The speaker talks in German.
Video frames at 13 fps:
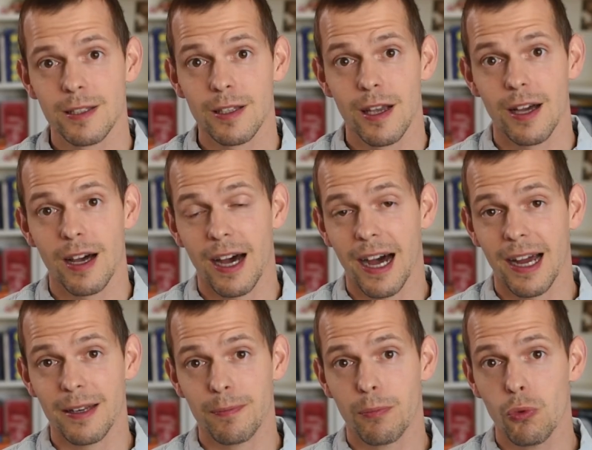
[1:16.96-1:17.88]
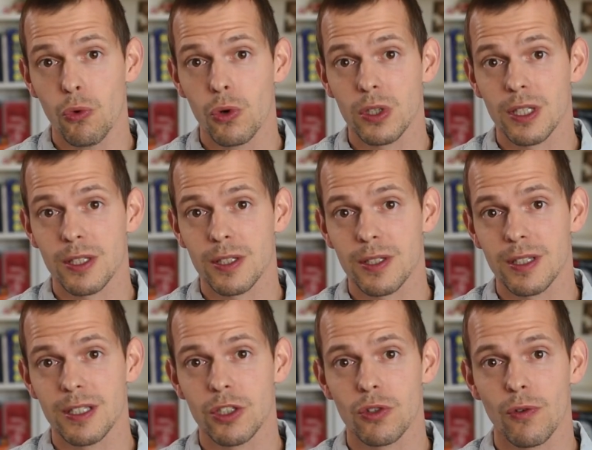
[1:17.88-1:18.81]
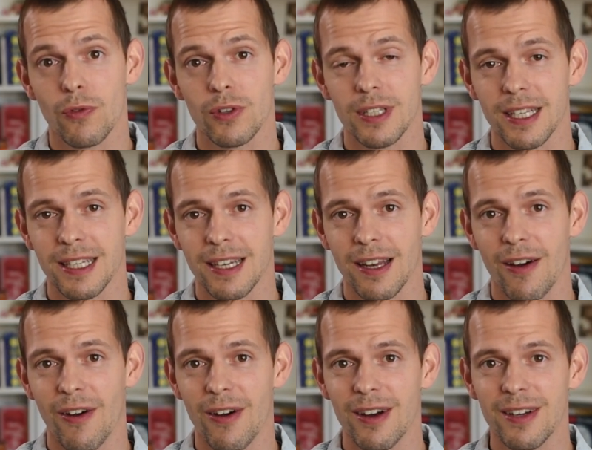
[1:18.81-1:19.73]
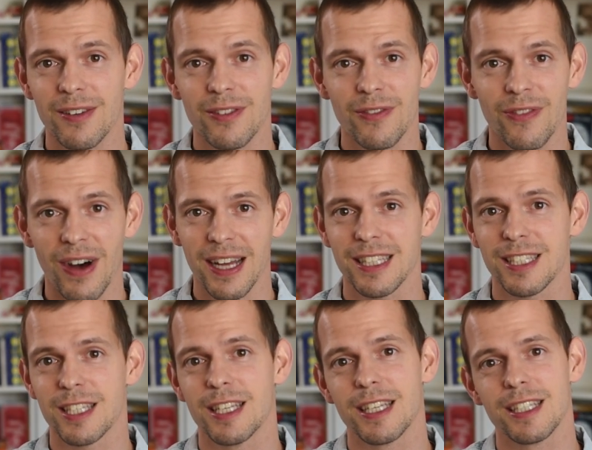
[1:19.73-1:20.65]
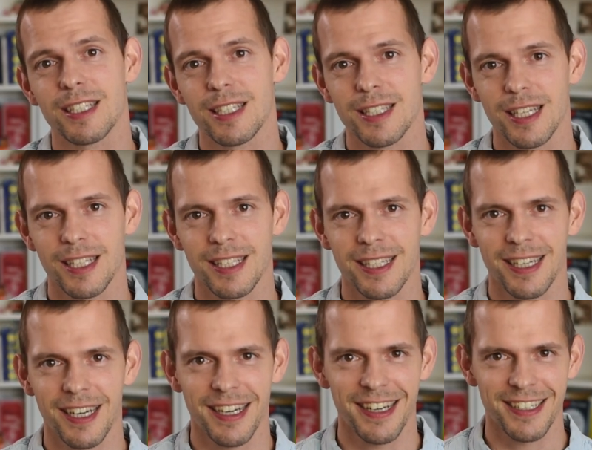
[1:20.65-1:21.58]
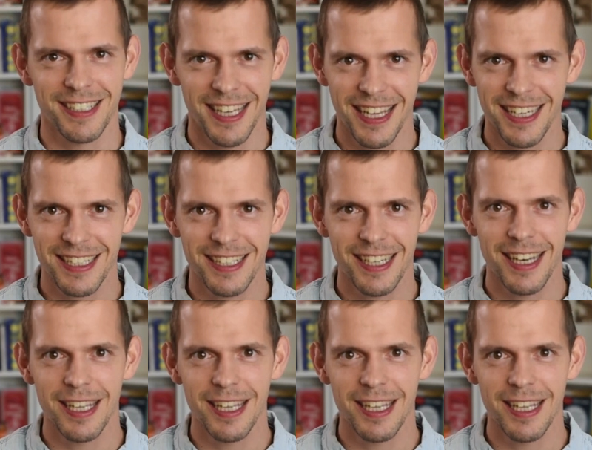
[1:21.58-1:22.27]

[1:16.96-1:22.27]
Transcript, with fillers: Es ist ein Buch, das nicht nur von den wahnsinnig interessanten Charakteren